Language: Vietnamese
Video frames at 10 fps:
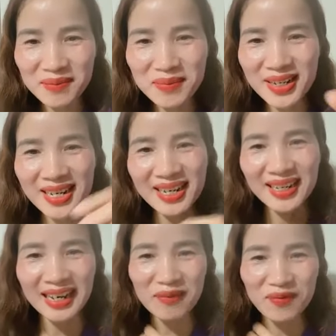chín
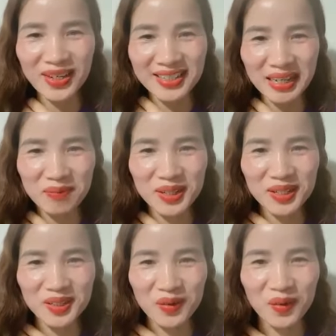mươi lăm phần
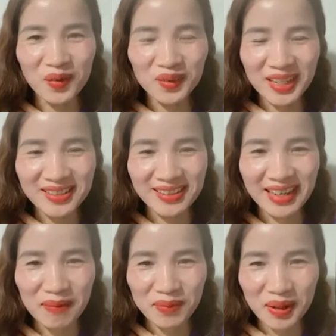trăm dân số thế
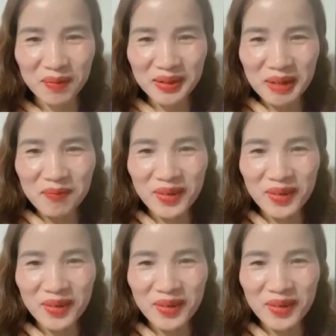giới làm công,